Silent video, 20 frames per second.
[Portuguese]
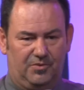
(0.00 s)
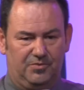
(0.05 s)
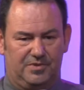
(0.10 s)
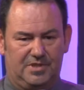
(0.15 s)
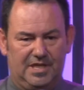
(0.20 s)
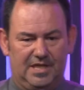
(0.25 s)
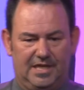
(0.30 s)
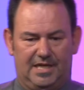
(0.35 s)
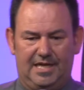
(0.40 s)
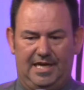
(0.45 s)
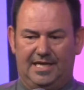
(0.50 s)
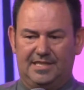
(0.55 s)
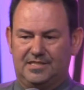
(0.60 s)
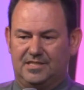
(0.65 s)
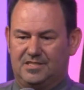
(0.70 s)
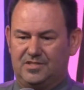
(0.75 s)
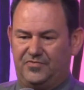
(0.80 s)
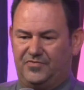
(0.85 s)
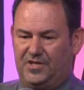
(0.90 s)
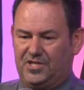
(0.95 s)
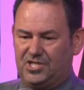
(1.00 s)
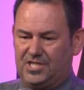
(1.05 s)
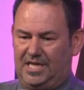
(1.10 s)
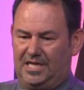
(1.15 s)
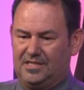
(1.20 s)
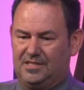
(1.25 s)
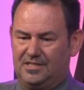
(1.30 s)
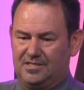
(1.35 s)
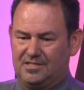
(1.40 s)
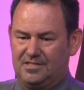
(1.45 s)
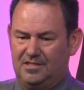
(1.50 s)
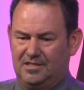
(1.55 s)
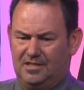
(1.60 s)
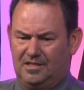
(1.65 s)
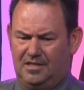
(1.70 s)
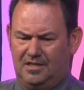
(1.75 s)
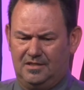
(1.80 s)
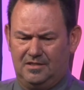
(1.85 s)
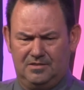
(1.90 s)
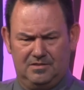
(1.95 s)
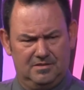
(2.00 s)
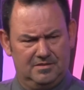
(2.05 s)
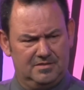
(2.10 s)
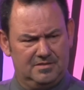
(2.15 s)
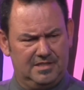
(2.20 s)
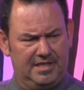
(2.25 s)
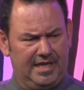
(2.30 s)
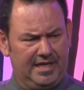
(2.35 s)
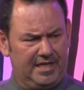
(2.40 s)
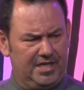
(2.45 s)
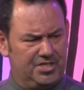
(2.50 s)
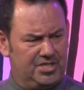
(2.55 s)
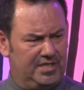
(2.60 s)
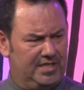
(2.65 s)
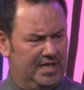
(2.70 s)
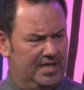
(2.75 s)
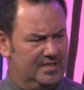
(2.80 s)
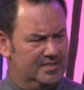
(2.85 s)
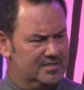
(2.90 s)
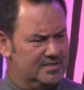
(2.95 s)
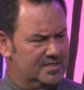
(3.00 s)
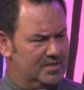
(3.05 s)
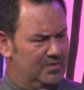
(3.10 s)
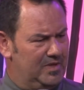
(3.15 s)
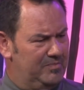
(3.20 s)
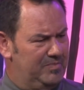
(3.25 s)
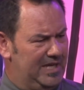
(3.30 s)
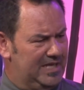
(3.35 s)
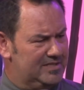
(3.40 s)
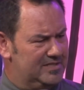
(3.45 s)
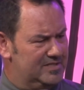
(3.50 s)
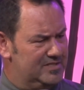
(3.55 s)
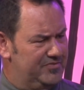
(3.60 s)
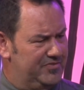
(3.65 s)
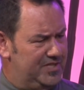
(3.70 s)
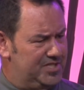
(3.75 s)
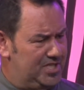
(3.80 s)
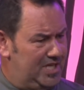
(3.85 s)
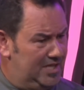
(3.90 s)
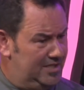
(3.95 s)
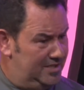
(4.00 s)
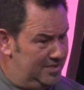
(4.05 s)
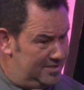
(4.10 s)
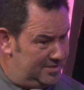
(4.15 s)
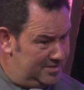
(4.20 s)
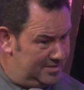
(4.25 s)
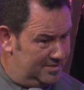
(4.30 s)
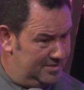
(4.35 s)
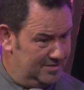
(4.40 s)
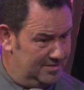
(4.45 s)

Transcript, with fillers: trancadas e fechadas, será que as janelas estão abertas e fechadas?